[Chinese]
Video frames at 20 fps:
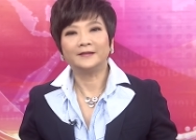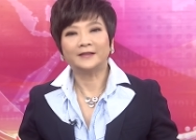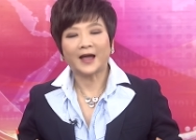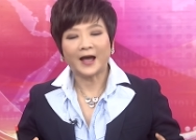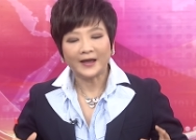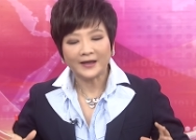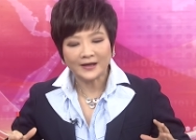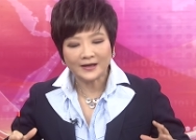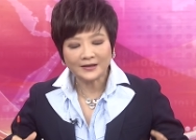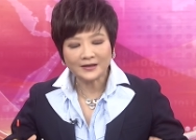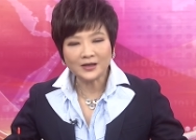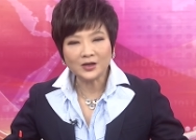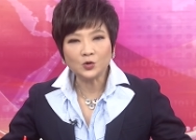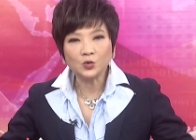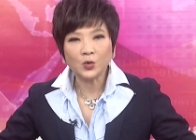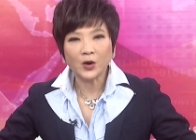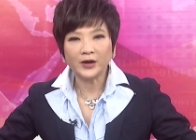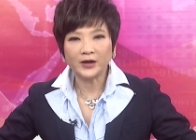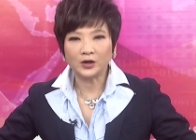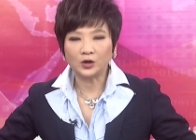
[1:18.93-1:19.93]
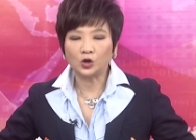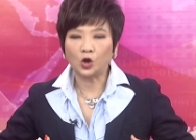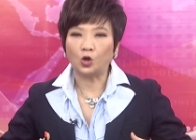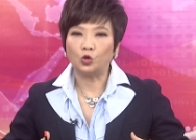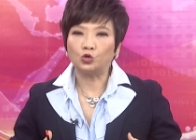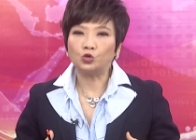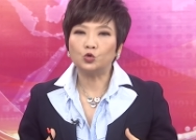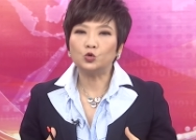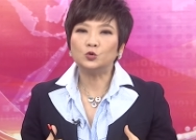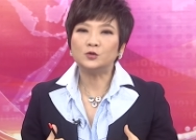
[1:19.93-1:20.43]
他一定为了
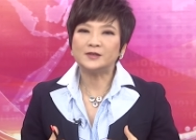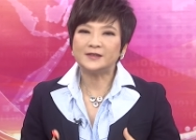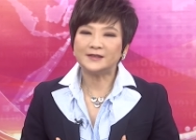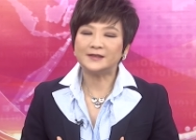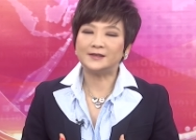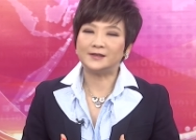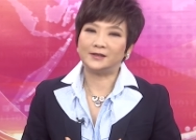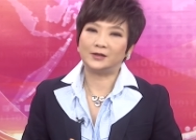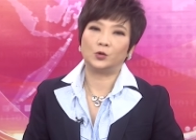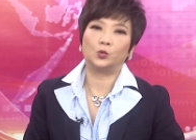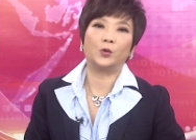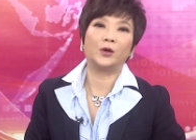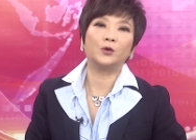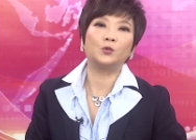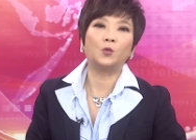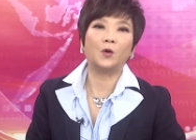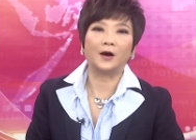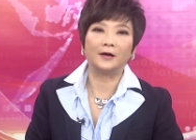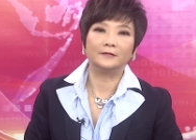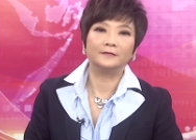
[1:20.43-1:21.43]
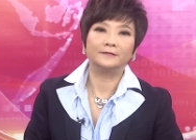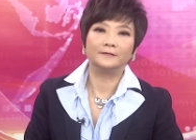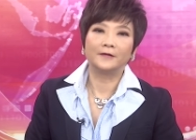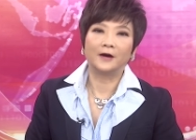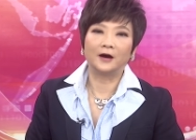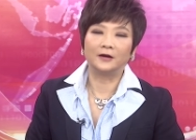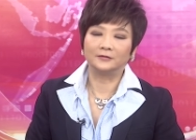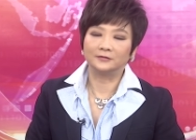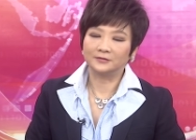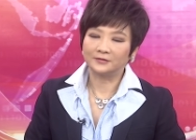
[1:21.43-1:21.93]
巩固自己的威望，
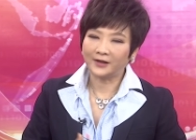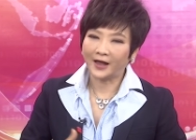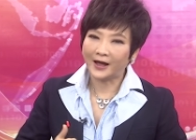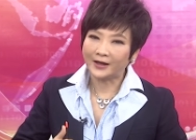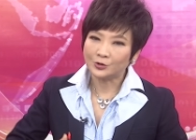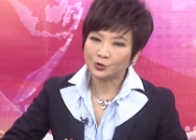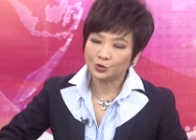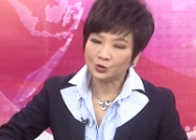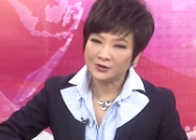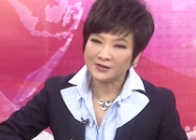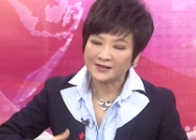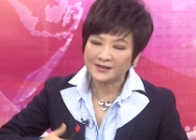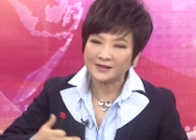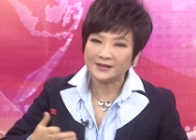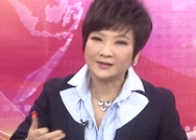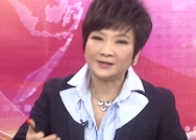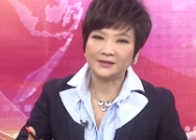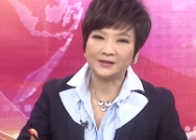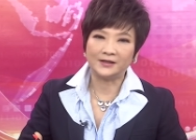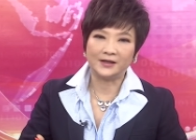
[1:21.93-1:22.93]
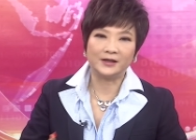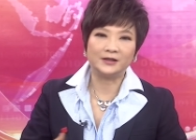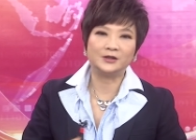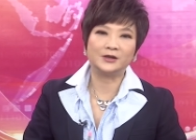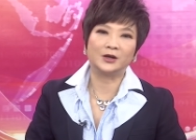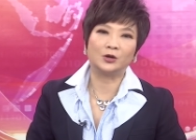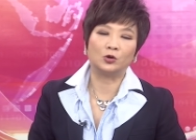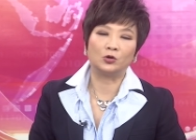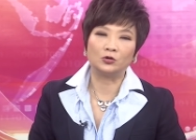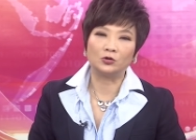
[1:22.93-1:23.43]
好，他去进行的一
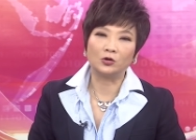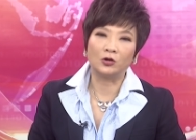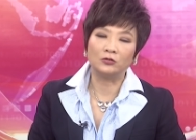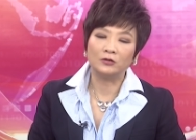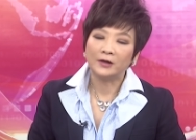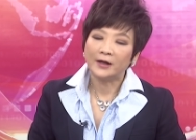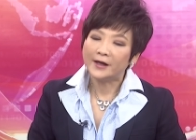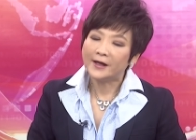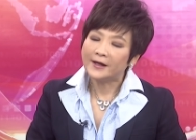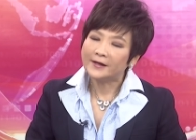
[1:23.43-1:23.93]
些恐攻。